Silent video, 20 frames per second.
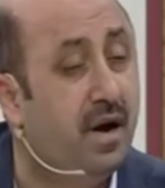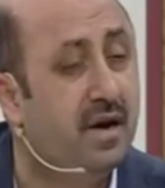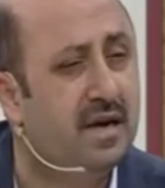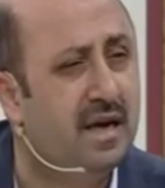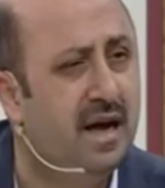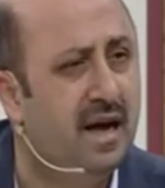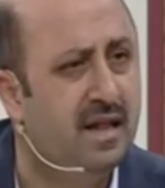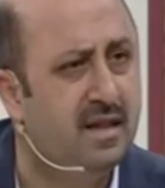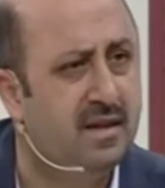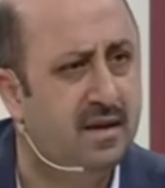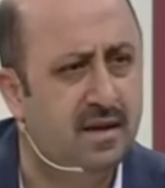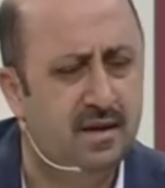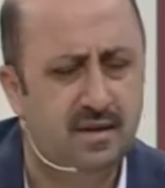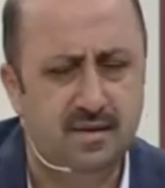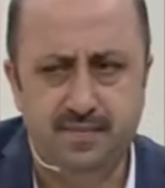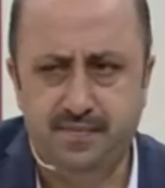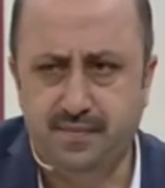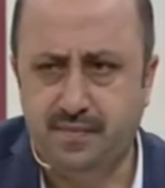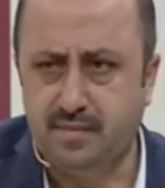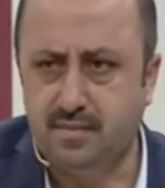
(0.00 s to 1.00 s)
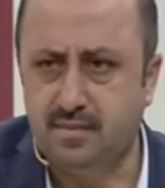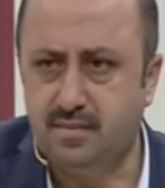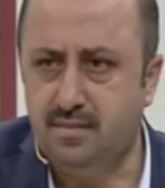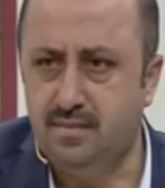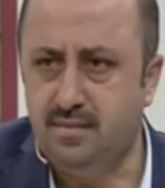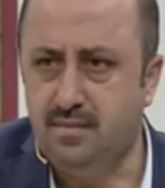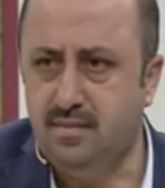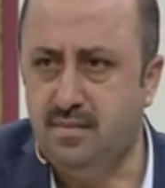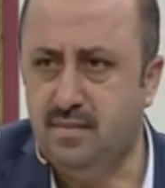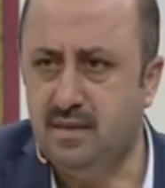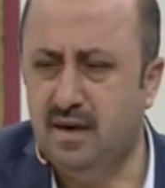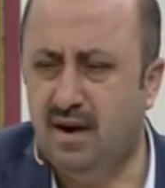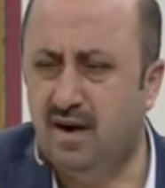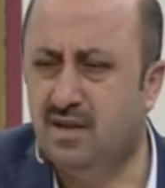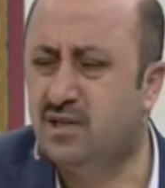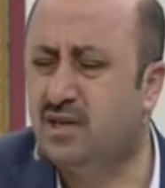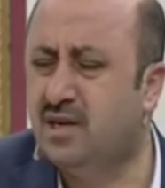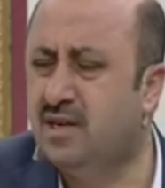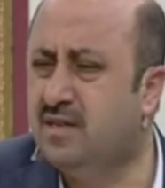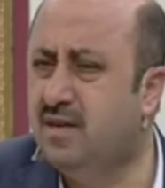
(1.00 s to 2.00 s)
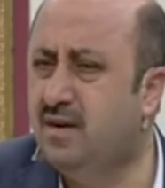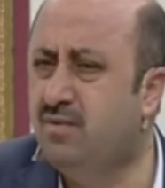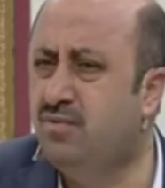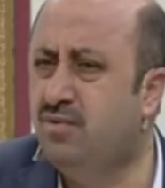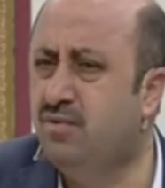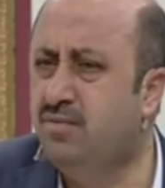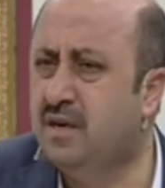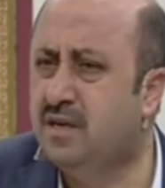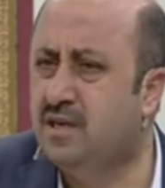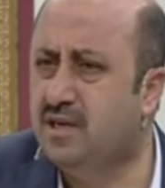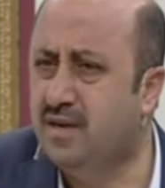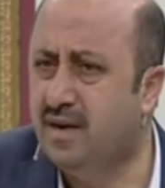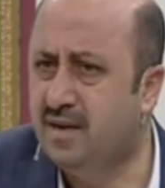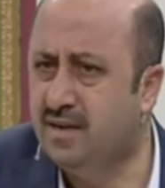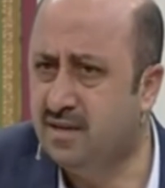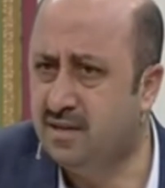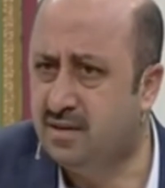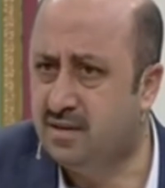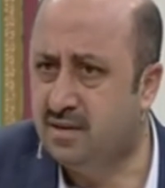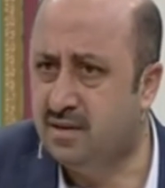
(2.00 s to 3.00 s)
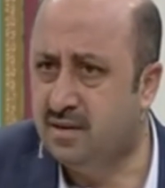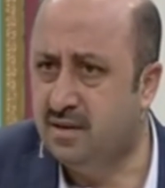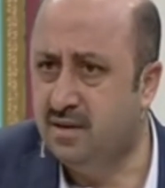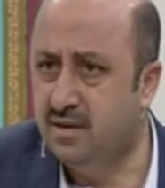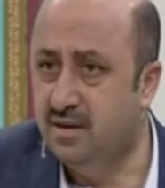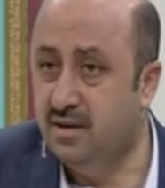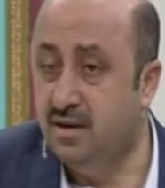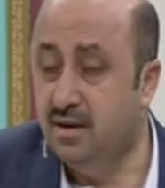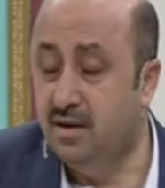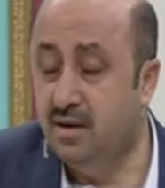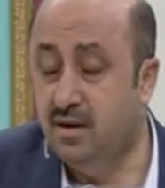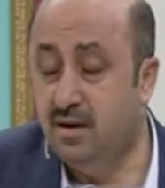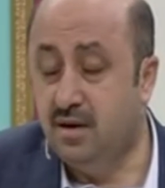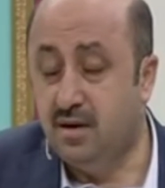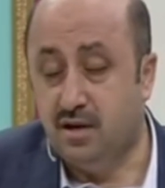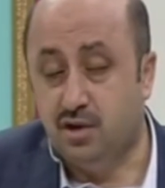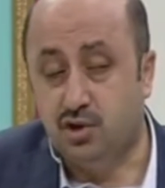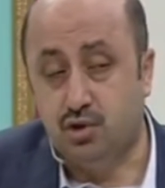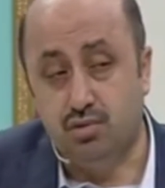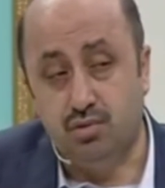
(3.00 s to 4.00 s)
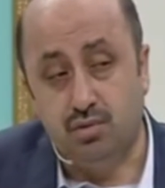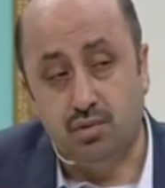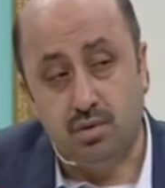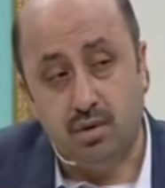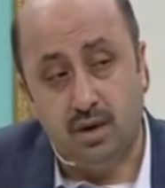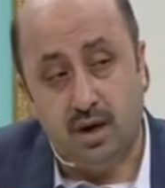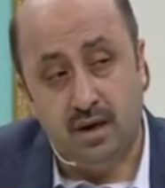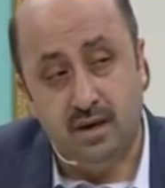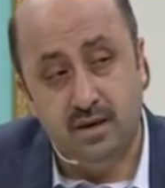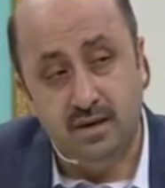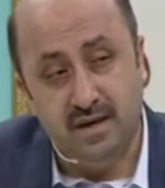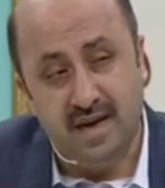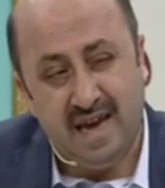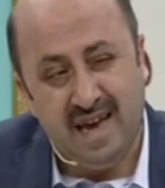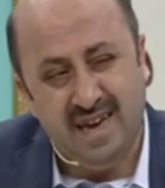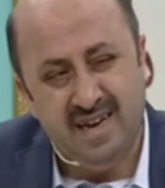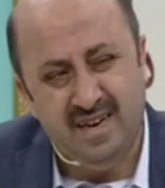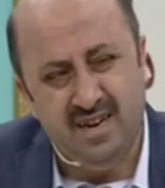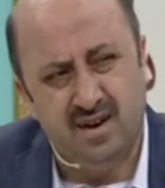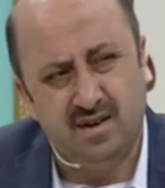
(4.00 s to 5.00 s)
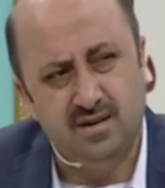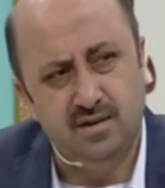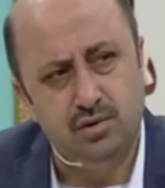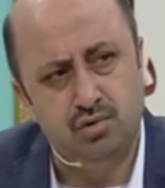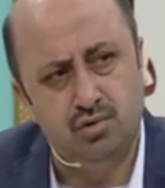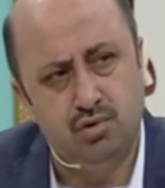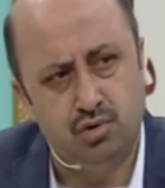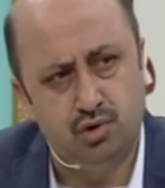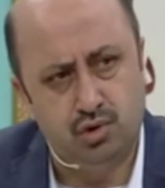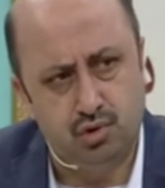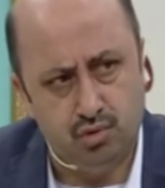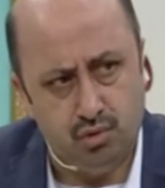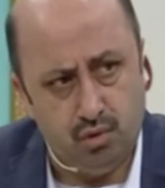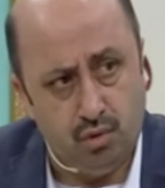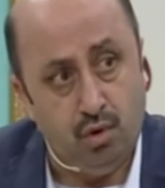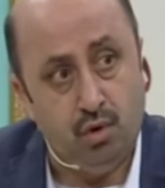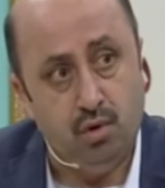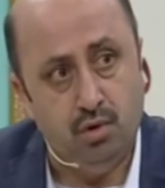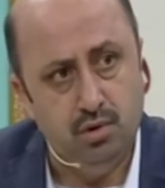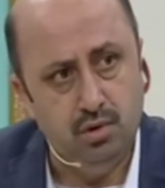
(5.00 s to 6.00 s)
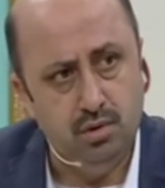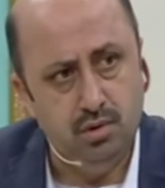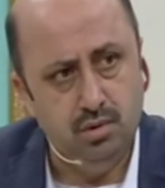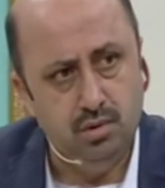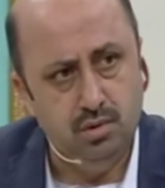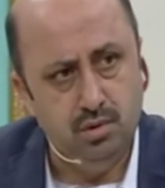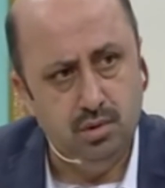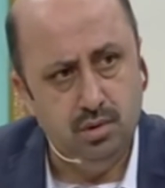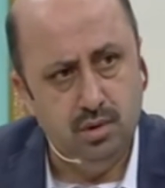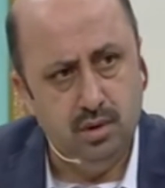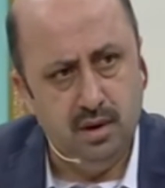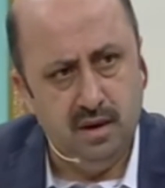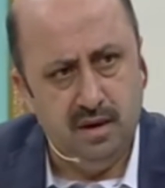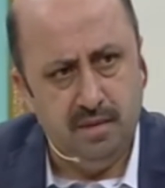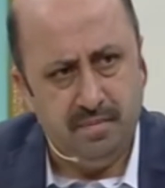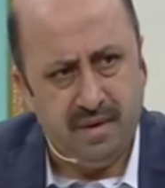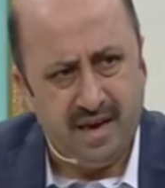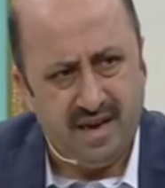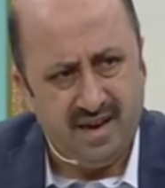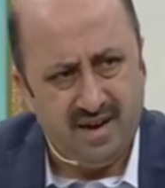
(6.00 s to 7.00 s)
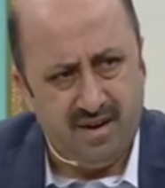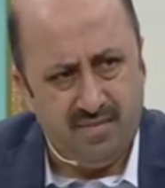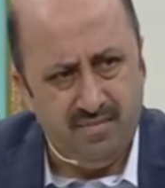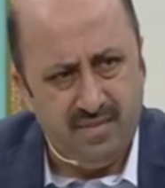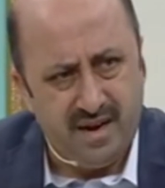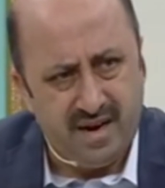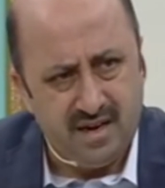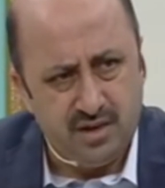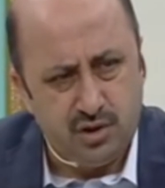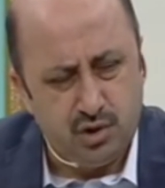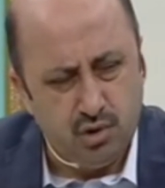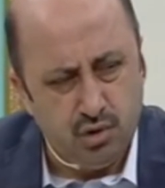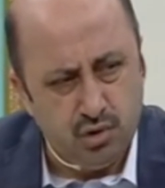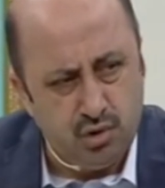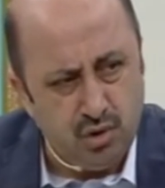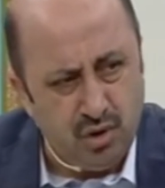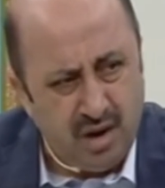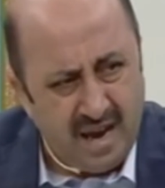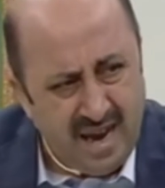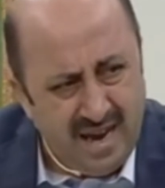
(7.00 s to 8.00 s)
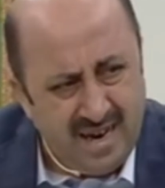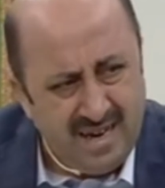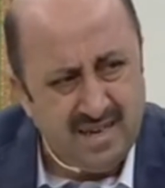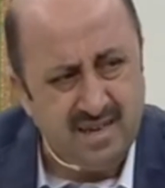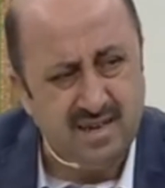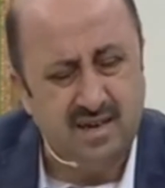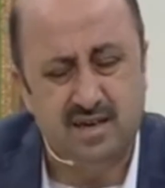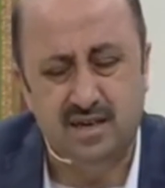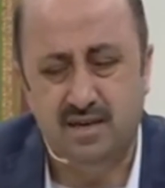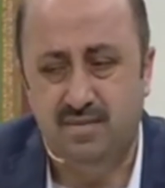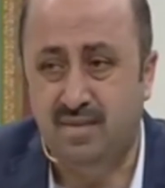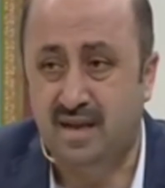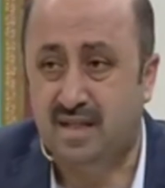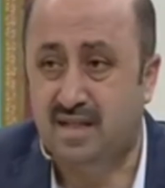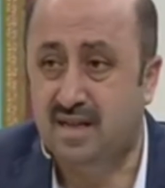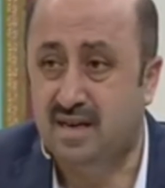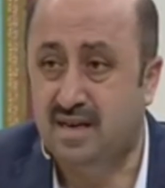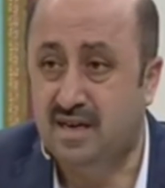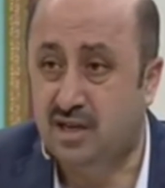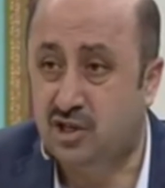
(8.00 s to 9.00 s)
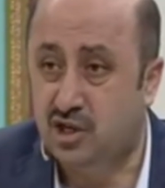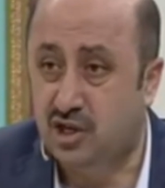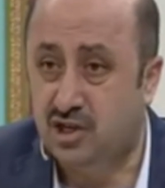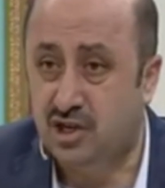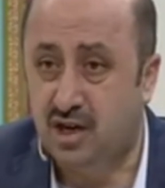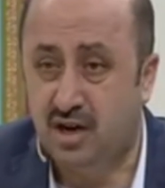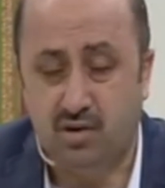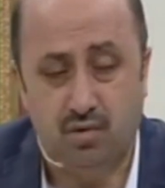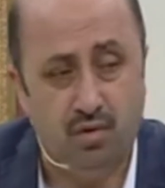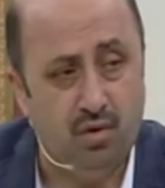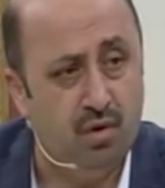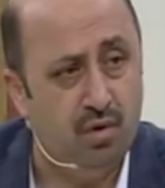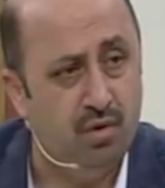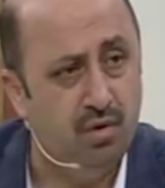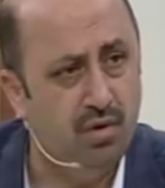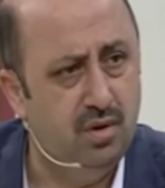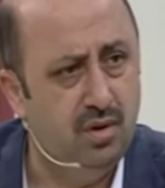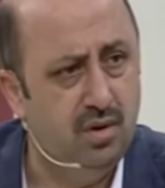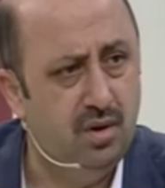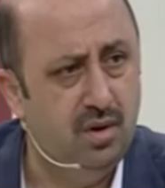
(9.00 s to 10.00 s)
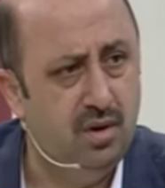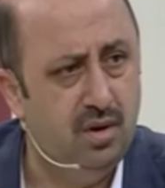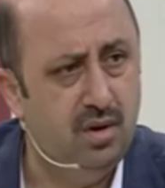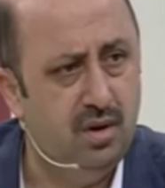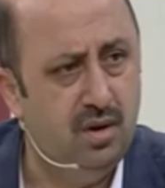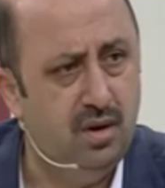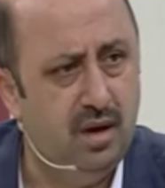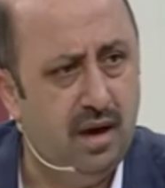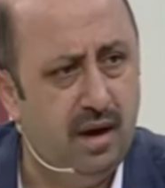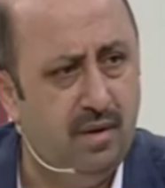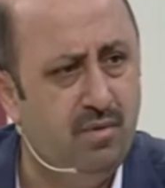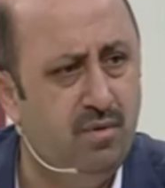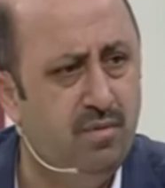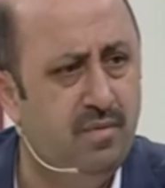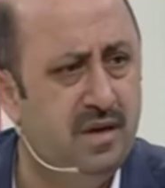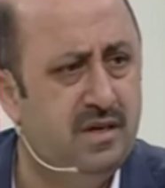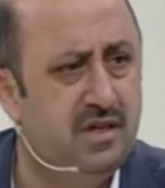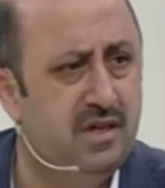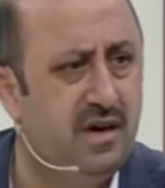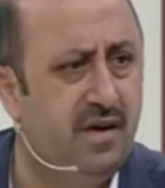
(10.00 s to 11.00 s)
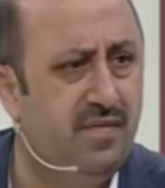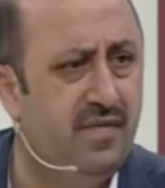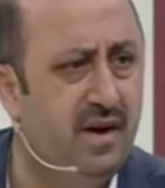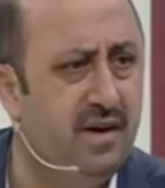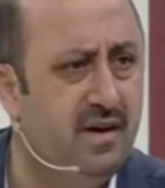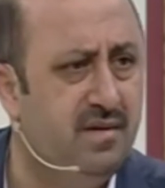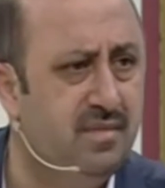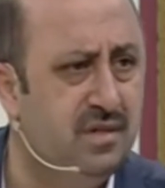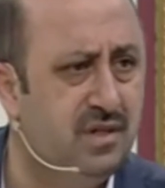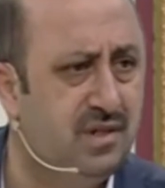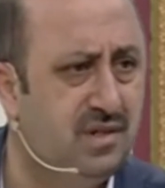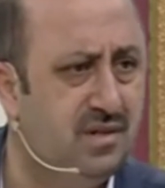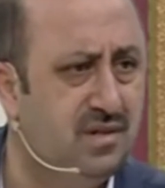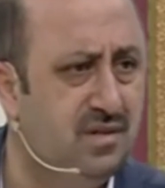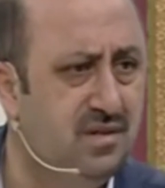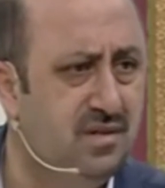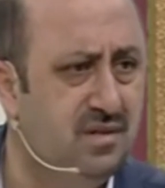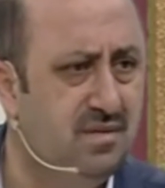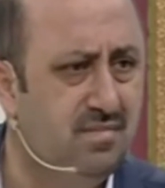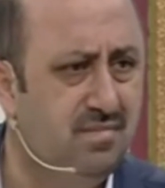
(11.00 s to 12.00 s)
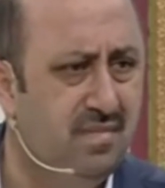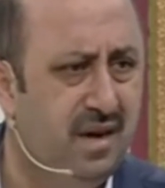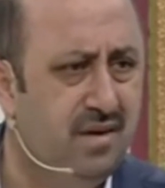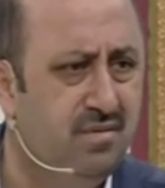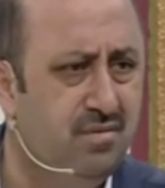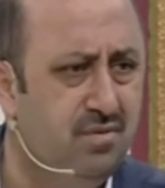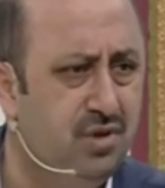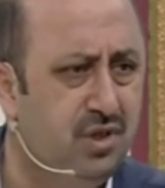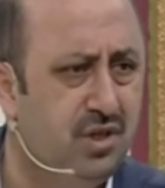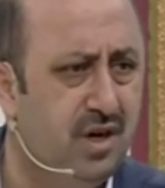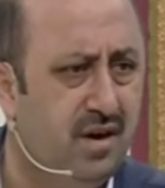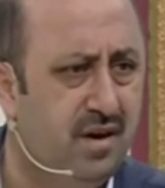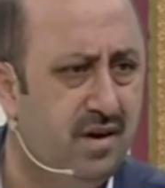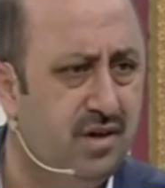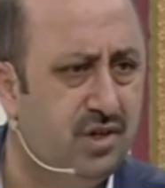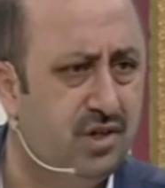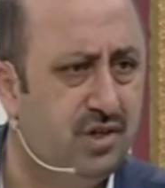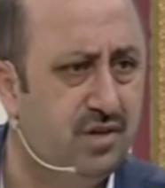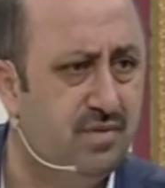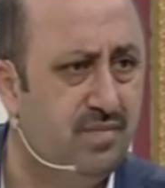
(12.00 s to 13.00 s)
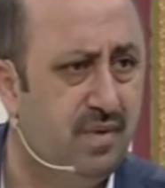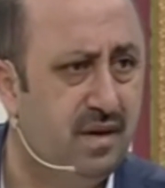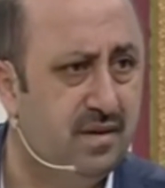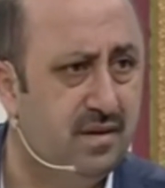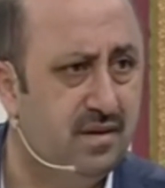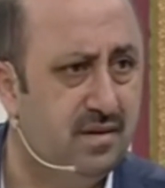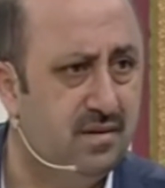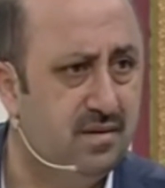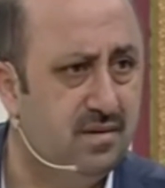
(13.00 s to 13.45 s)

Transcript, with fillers: geldi. Hazreti Ebu Bekir'e gitti. Resulullah'ın en yakın dostu o peygambere sözü en kıymetli geçecek o. Ebu Bekir Efendimiz beni bu işe karıştırma dedi.